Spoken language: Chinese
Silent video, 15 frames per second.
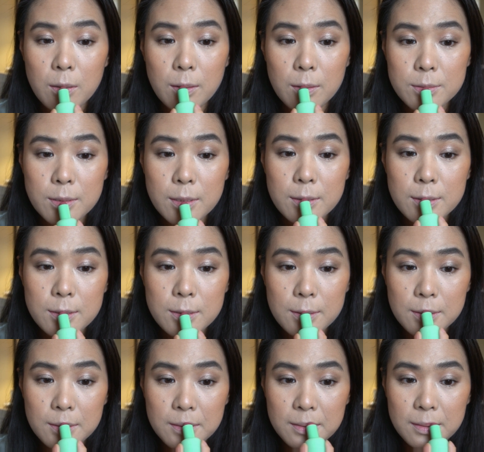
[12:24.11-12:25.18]
膏在一起，
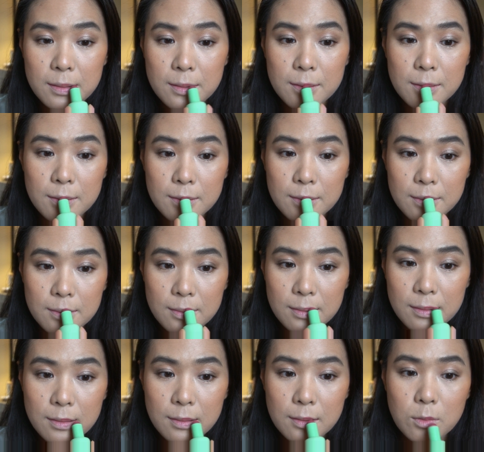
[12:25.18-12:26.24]

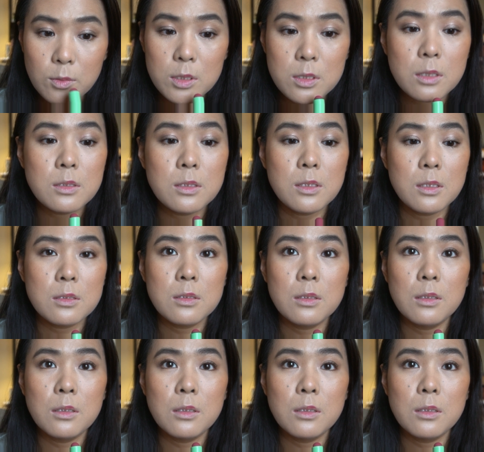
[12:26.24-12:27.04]
哇，超级上色，